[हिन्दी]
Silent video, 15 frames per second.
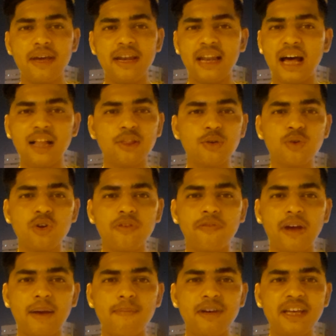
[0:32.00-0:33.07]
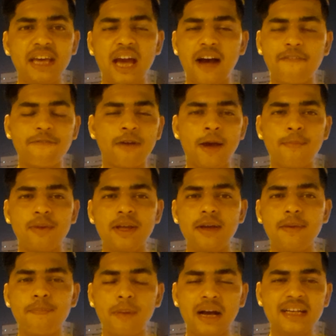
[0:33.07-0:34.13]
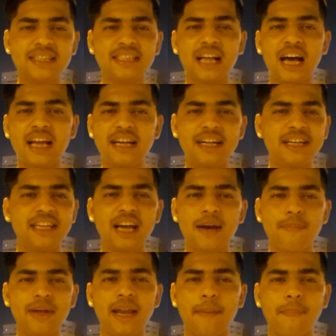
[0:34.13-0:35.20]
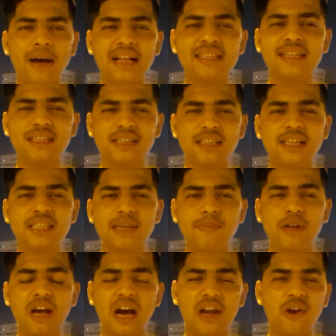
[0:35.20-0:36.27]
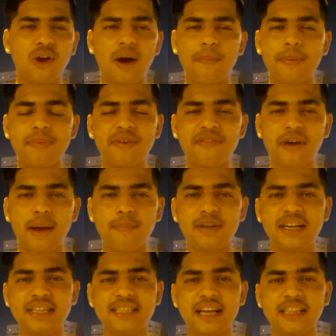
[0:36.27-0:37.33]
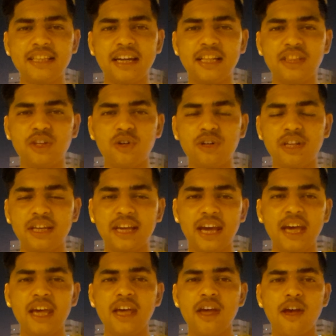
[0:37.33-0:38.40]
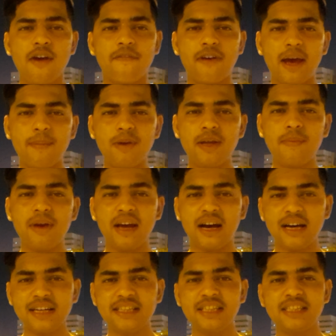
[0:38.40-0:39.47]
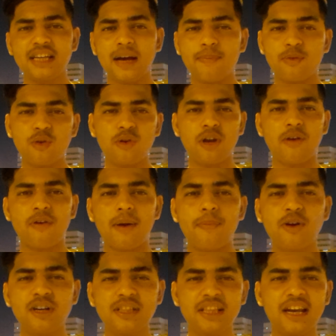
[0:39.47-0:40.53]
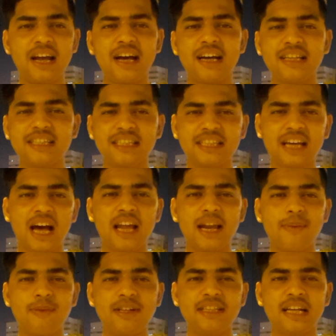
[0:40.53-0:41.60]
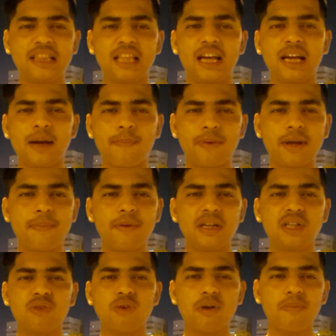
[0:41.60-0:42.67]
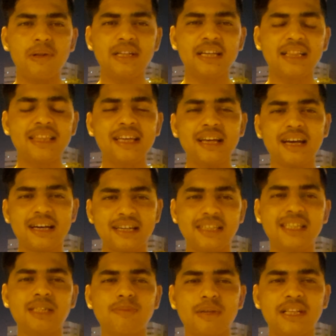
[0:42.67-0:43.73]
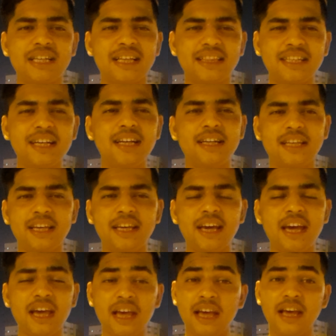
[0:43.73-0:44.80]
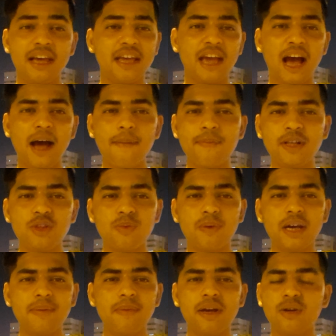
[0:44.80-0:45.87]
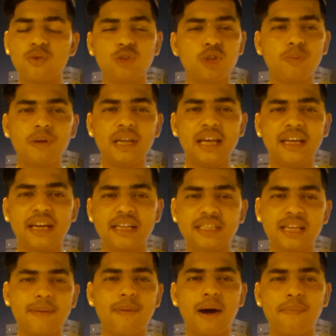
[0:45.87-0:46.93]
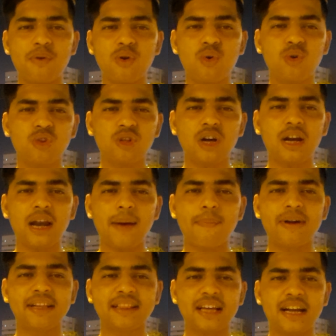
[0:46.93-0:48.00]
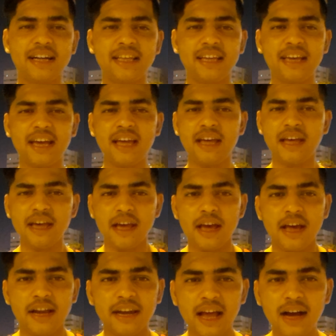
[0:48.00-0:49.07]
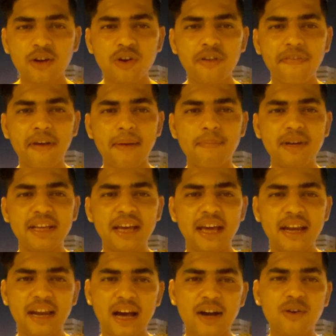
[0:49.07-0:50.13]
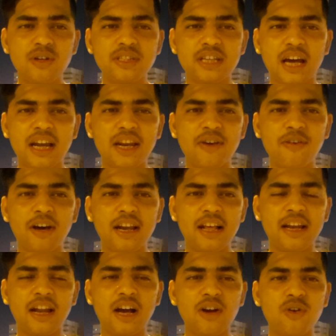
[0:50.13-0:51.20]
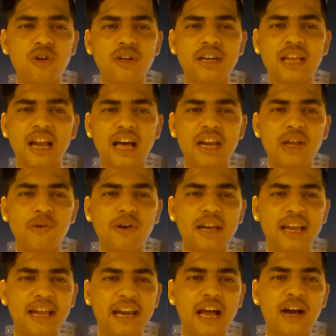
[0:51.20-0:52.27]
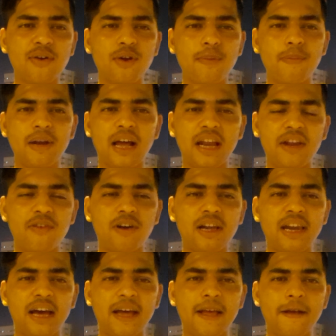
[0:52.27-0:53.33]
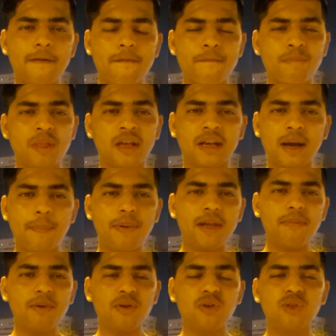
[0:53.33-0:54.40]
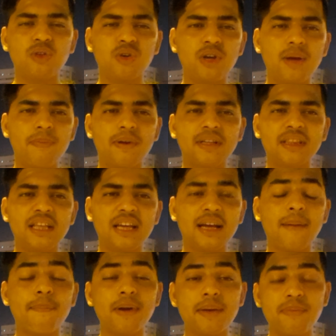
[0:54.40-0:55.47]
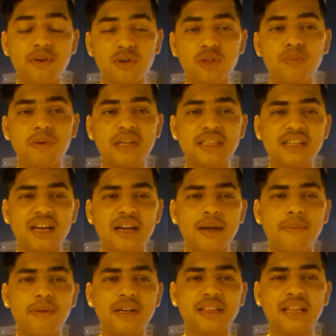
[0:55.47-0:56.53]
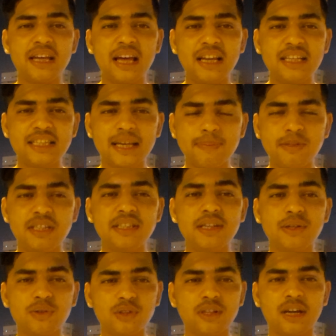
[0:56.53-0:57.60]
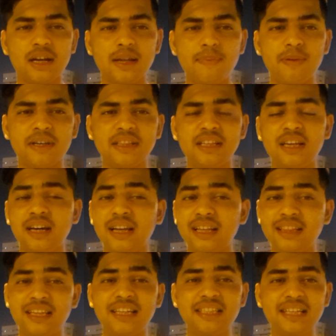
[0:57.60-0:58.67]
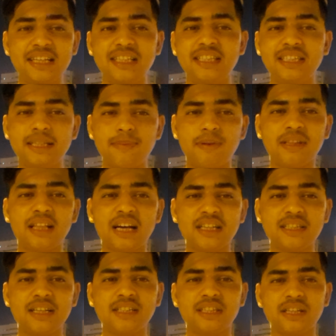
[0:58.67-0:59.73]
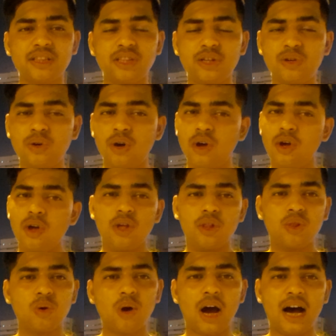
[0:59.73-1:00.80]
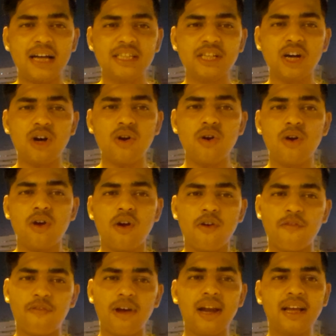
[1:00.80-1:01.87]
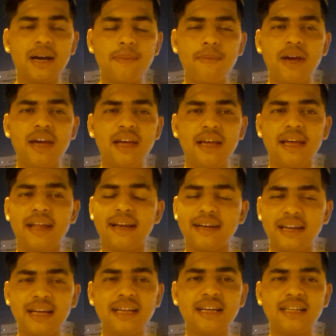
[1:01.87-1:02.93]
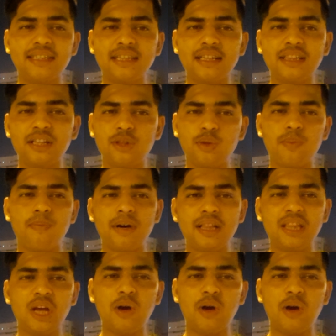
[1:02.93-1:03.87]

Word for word: में ना तो कोई फैमिली है आप फैमिली पाकिस्तान इंडिया में नेपाल से जिधर से भी आ रहे हो आप अपनी फैमिली के साथ रहते हो ठीक है फैमिली में हर चीज़ आपको नवाबों की तरह हर चीज़ खाना मिल जाता है कपड़े प्रेस हुए मिल जाते हैं हर चीज़ मिल जाती है ठीक है यहाँ पर दुबई में कुछ भी नहीं है सब आपको खुद करना पड़ता है ठीक है ना कोई फैमिली है ना कोई जानने वाला है ना कोई खिलाने वाला है ना कोई पिलाने वाला है कपड़े भी खुद धोने पड़ते हैं कपड़े भी खुद प्रेस करने पड़ते हैं यानी सब चीज़ें खुद करनी पड़ती है अगर इतनी सारी चीज़ें बर्दाश्त कर सकते हो तो आ जाओ वेलकम है नहीं कर सकते तो मत